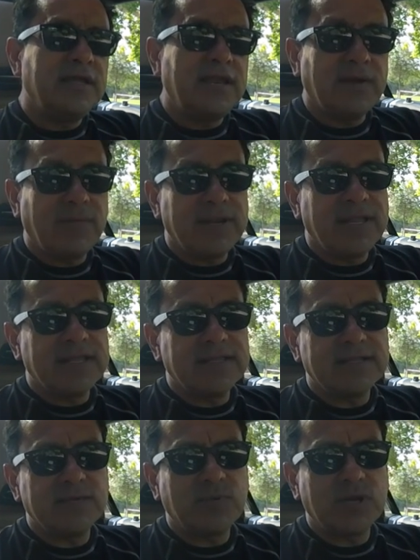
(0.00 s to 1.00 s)
y las
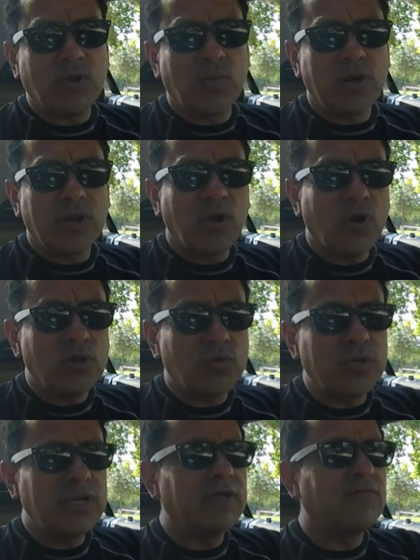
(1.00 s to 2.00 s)
variantes después como el
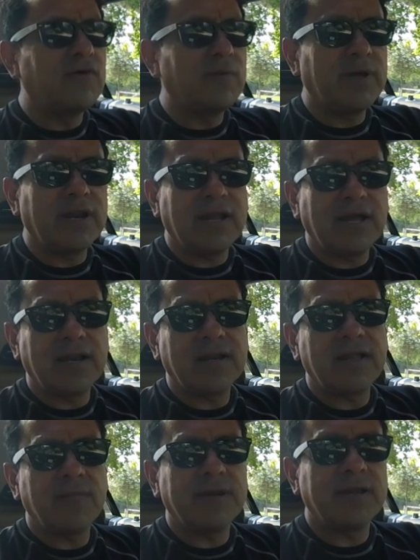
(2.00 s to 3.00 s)
Goldwing que fue para la
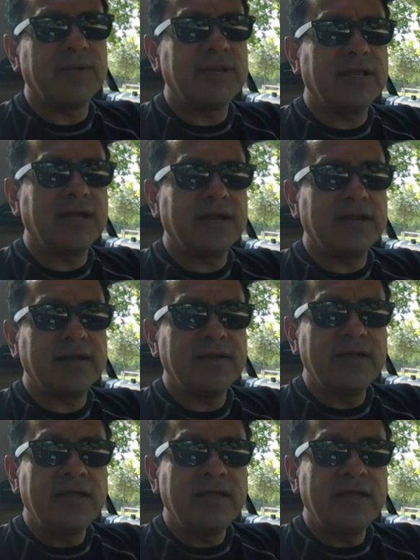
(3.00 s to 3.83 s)
carrera panamericana